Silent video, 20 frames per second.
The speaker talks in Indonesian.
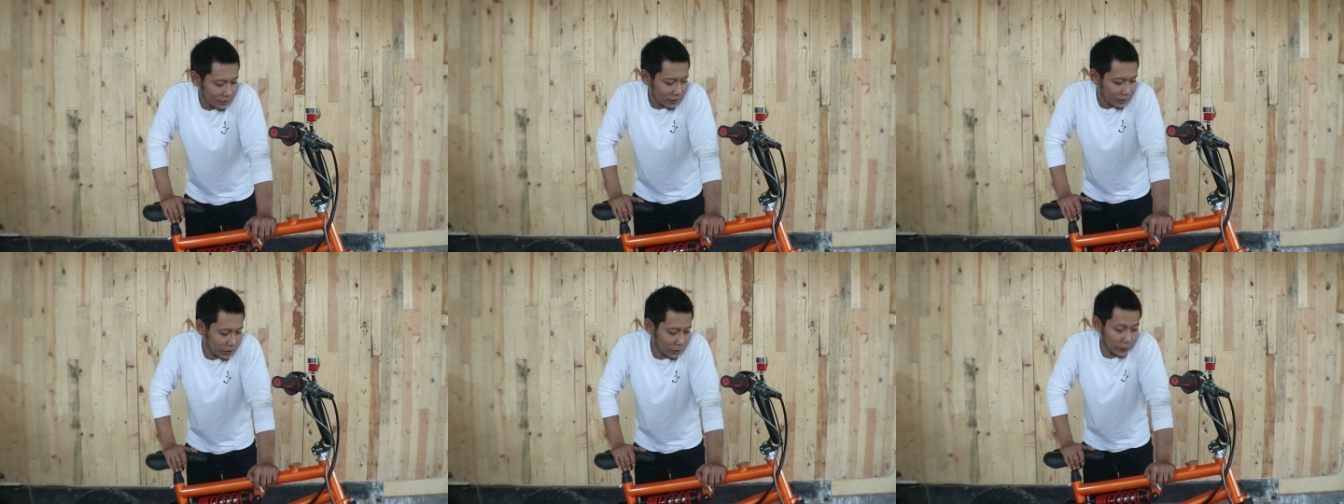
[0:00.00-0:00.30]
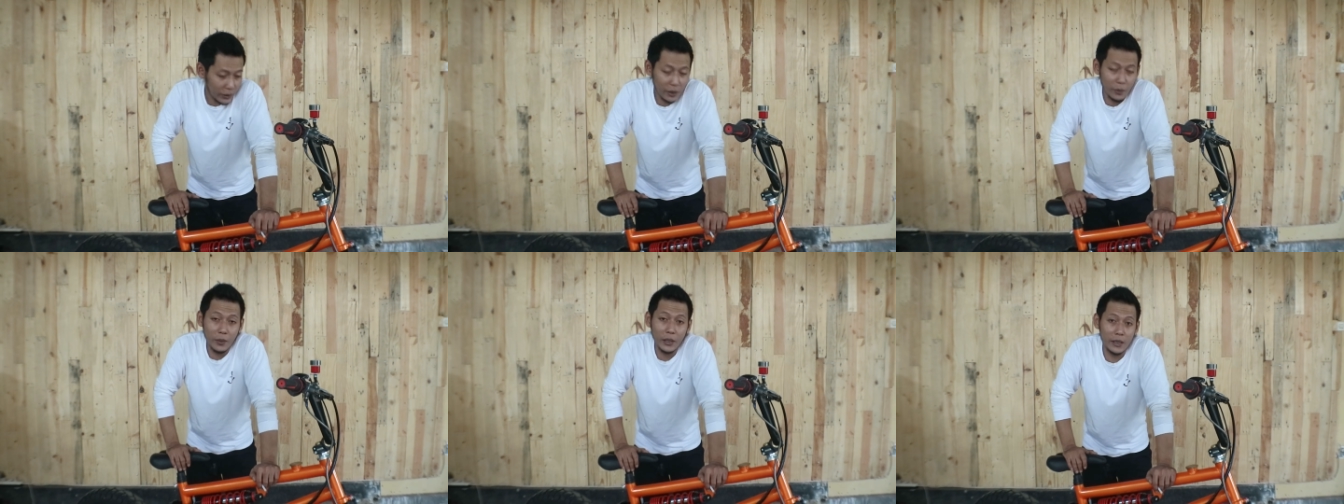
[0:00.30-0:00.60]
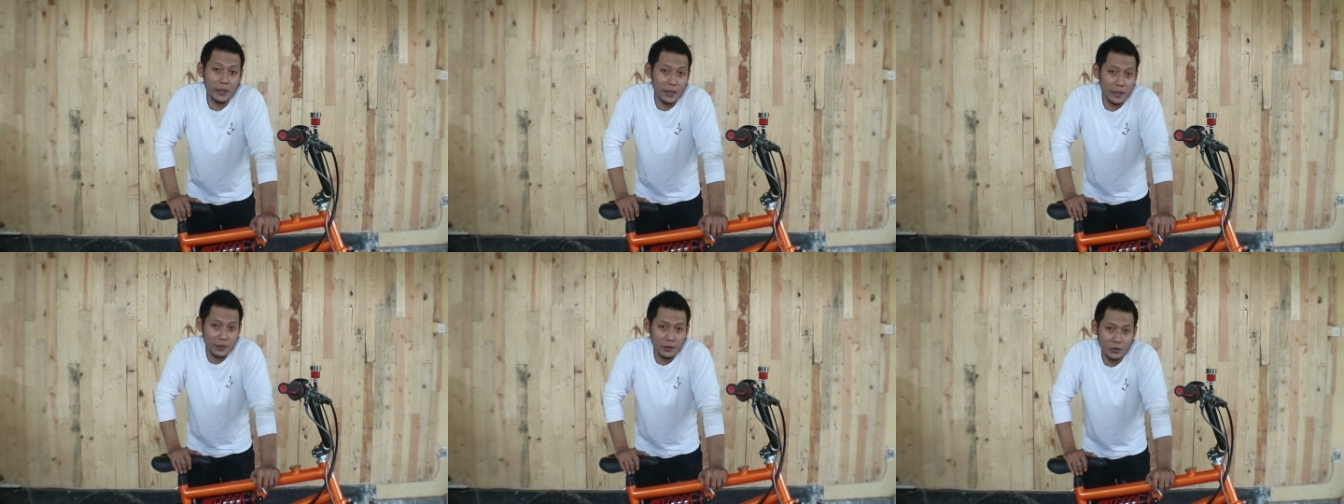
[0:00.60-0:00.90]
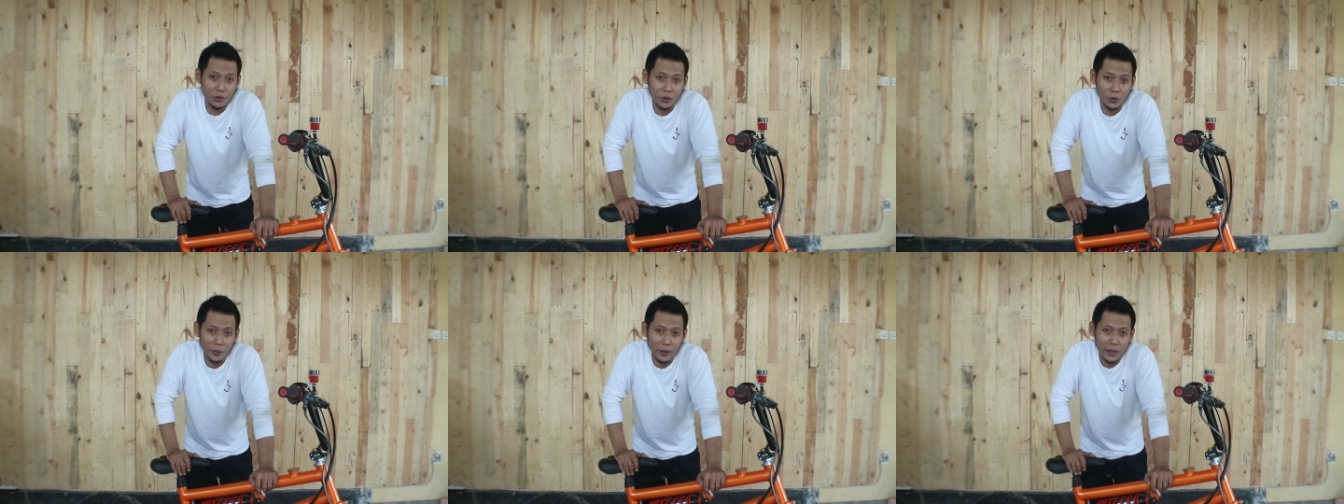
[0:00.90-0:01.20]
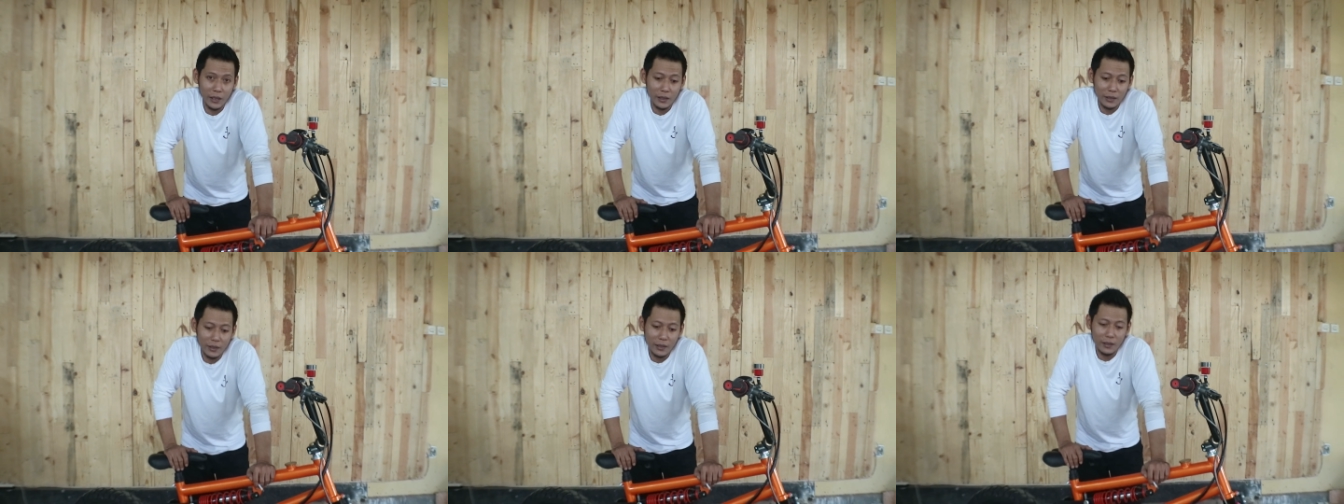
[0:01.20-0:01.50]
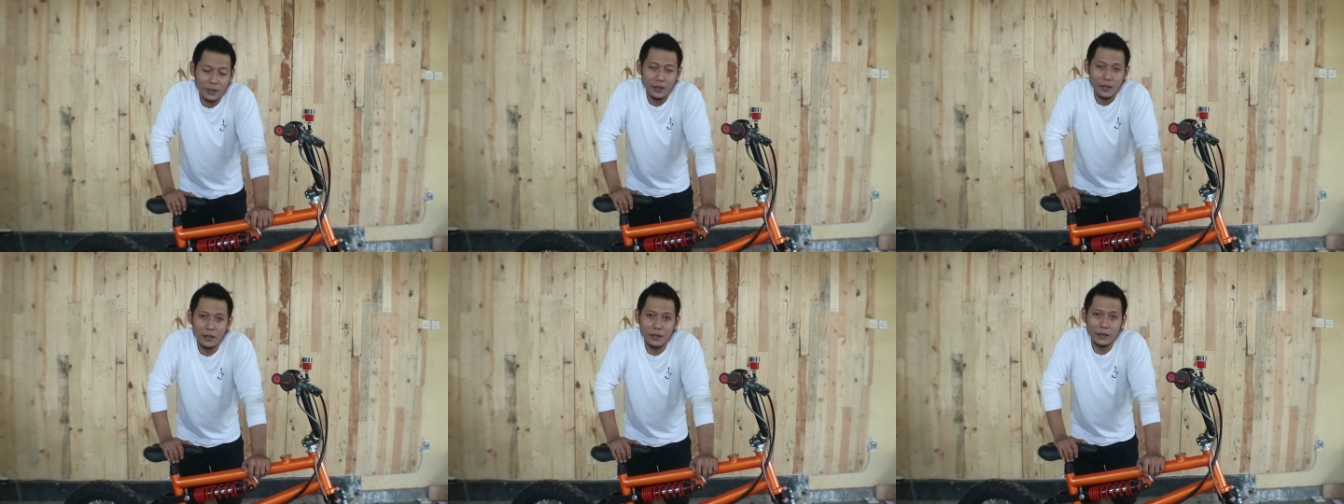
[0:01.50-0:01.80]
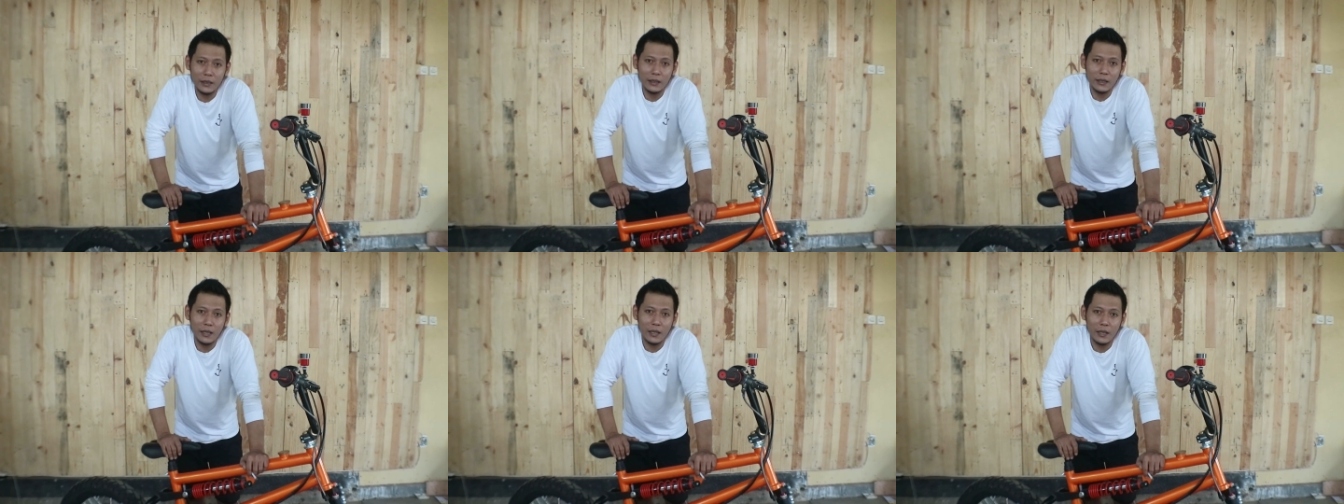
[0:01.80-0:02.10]
Sebenarnya banyak, cuman
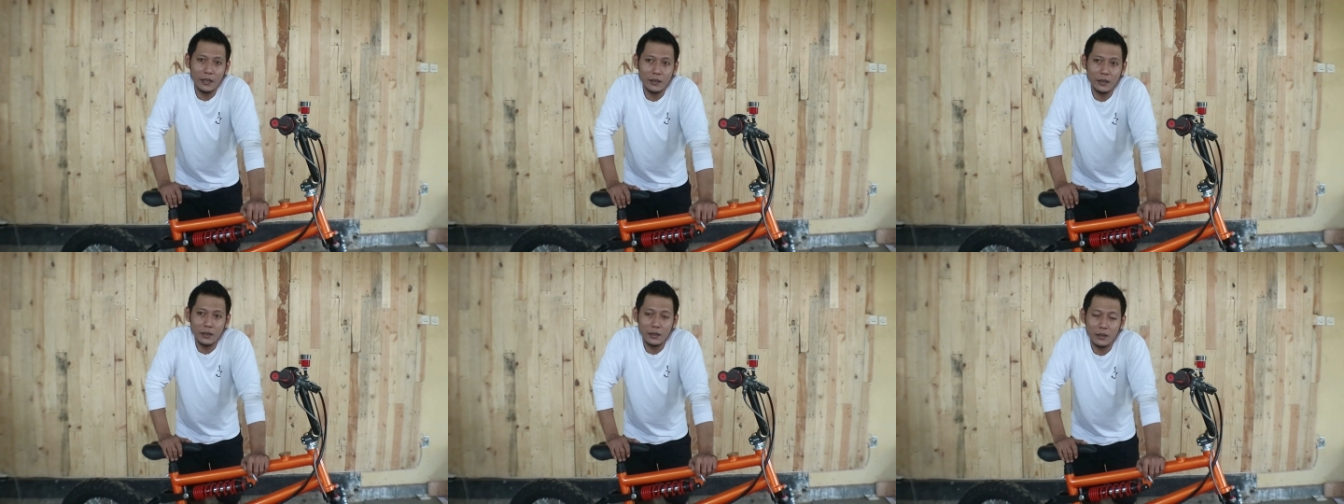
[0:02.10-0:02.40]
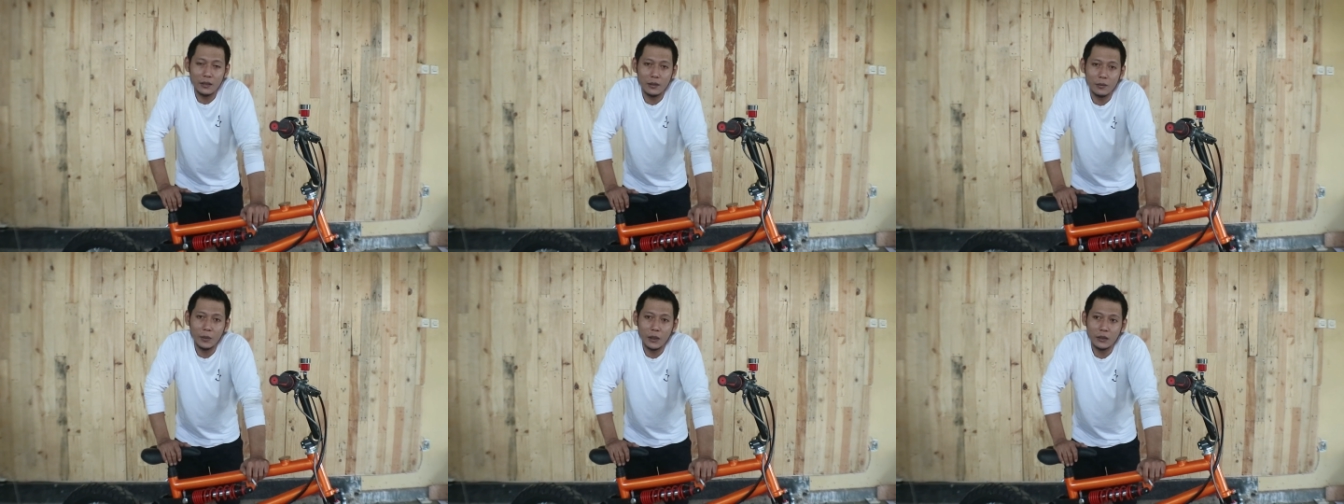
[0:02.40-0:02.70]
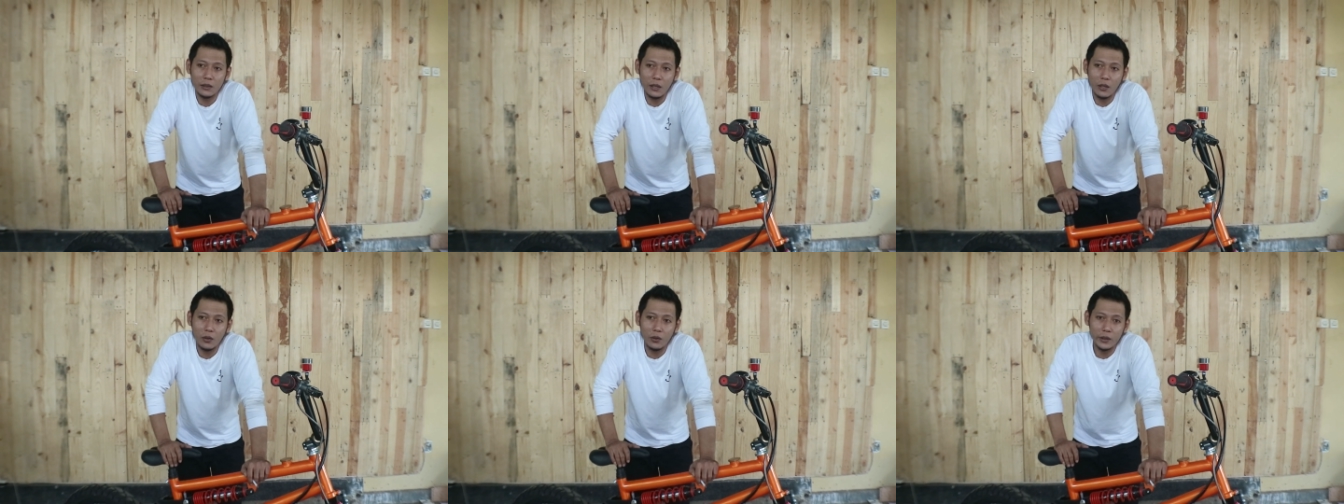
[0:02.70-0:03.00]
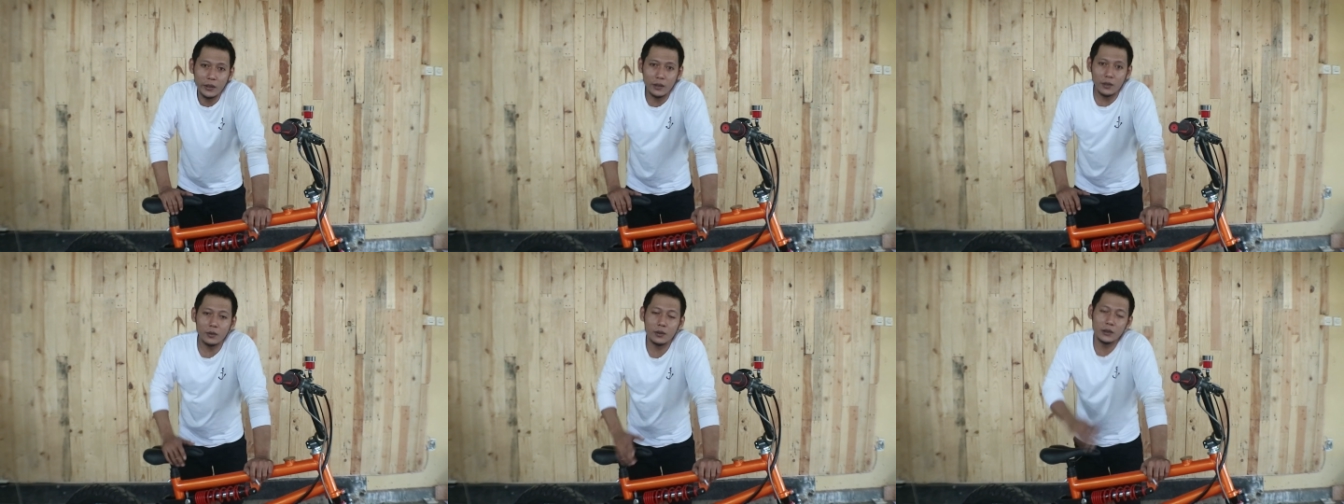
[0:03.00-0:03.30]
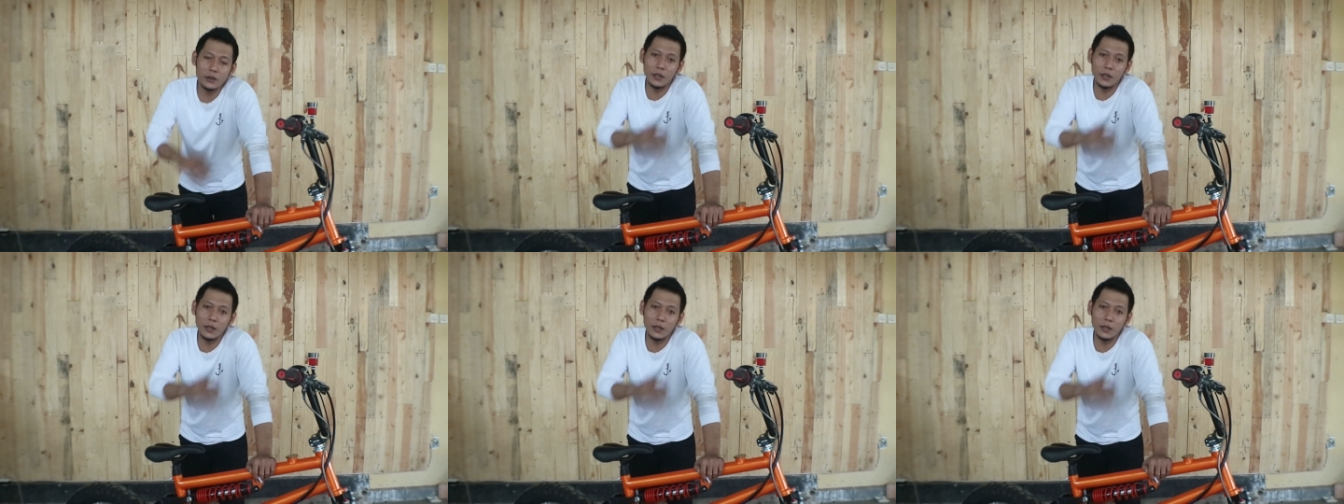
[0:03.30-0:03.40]
rata-rata kendala di masalah ongkir.